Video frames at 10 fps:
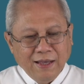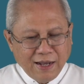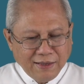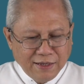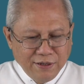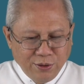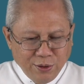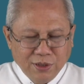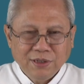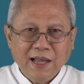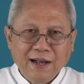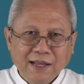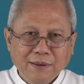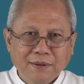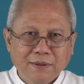Kata Yesus
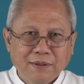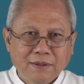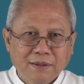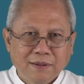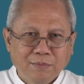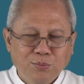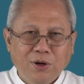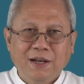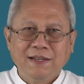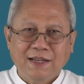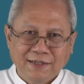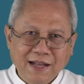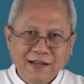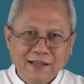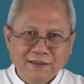sangat bukan hanya
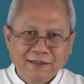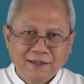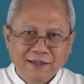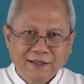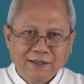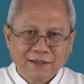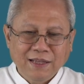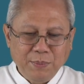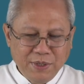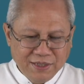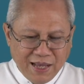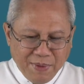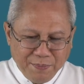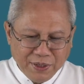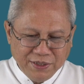sangat, tetapi
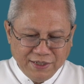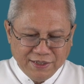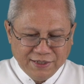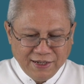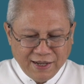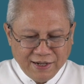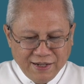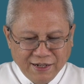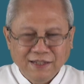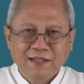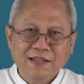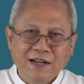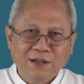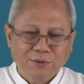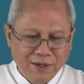sama persis dengan yang
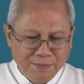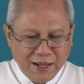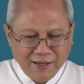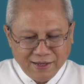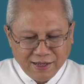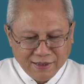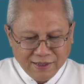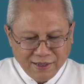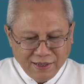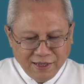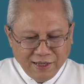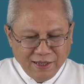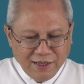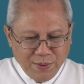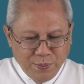ditanyakan oleh malaikat.
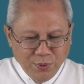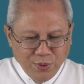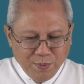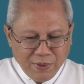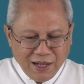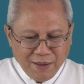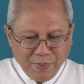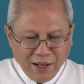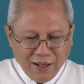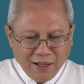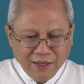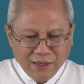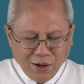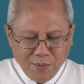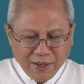Ibu, mengapa
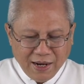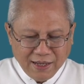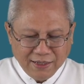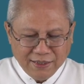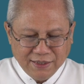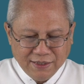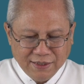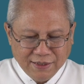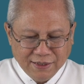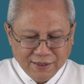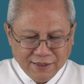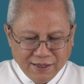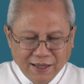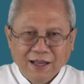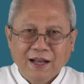engkau menangis?
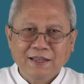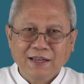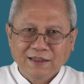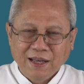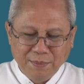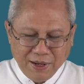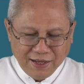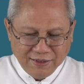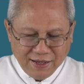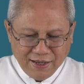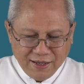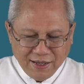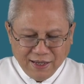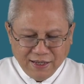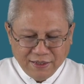Hanya tambahannya,
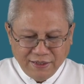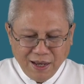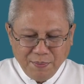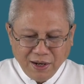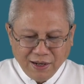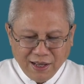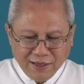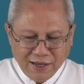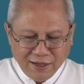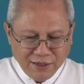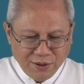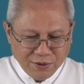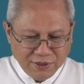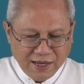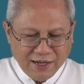siapakah yang
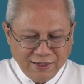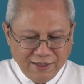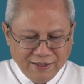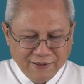engkau cari?